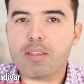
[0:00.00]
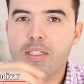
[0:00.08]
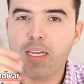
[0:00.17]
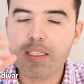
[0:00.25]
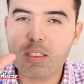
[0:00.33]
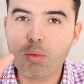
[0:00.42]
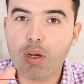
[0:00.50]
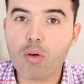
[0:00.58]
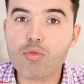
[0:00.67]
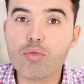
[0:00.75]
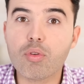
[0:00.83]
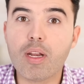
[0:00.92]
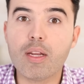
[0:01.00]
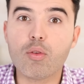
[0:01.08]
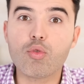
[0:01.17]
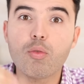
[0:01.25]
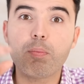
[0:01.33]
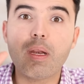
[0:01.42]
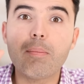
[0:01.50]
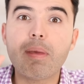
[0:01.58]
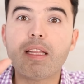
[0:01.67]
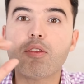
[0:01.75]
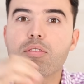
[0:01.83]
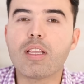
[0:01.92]
Si necesita una consulta online o
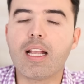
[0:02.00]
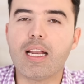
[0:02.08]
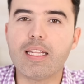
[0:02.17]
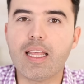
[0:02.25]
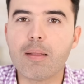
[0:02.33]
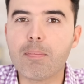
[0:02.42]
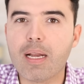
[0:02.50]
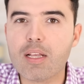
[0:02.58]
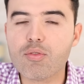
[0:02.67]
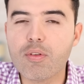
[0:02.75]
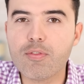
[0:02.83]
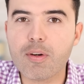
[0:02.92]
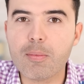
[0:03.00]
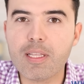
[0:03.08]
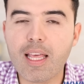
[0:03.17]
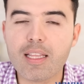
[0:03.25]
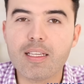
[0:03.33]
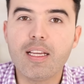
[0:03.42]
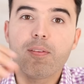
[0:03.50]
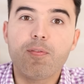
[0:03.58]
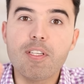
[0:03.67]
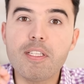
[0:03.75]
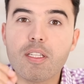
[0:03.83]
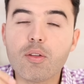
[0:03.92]
suplementos de calidad para su enfermedad,
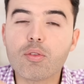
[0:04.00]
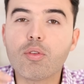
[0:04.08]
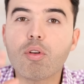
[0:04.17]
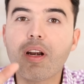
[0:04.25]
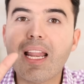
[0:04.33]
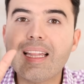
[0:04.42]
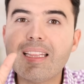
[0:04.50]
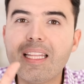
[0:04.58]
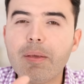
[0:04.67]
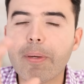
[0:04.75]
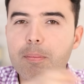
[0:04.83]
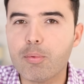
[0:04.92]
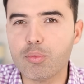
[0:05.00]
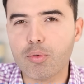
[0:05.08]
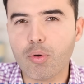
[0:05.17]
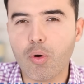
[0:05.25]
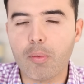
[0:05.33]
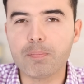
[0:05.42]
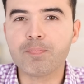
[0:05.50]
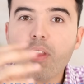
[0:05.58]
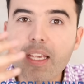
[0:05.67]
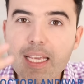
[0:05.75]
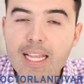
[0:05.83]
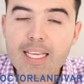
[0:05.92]
visite DrLandivar.com.
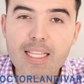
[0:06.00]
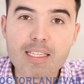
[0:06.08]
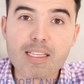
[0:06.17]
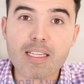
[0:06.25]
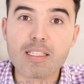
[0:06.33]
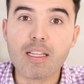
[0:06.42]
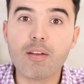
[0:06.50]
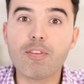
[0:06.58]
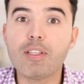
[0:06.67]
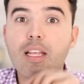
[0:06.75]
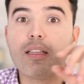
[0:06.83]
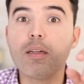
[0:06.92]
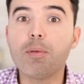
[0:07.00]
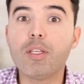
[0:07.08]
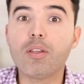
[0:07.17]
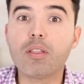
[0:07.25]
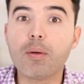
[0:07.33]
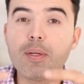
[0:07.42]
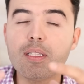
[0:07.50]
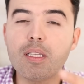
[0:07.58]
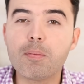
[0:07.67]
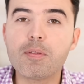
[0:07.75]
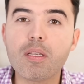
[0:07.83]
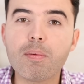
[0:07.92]
y quédese hasta el final del video entre
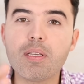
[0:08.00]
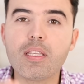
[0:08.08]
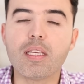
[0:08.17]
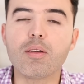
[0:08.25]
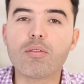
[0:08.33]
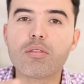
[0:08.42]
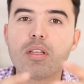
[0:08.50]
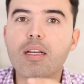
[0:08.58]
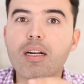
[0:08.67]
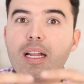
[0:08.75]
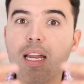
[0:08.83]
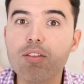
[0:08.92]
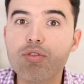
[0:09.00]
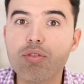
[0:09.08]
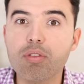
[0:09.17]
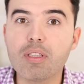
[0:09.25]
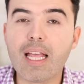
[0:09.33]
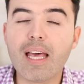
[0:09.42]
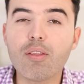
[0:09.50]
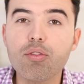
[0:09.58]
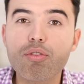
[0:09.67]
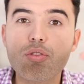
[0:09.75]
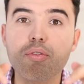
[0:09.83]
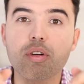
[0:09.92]
tips y videos
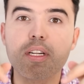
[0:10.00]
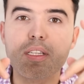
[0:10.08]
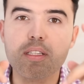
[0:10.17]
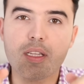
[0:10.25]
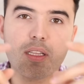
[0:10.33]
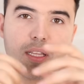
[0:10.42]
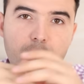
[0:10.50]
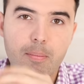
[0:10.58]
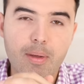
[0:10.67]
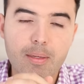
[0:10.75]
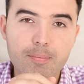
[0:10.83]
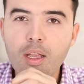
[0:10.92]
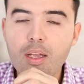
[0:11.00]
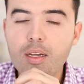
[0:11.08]
relacionados con este tema.